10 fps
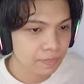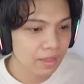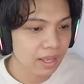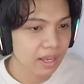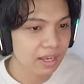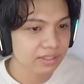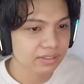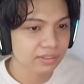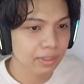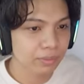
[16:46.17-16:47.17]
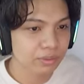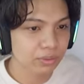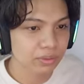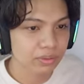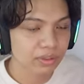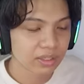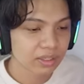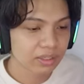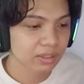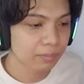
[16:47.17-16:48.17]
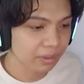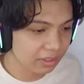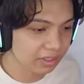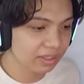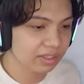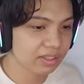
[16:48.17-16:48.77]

Nah, setelah masuk, gimana nih?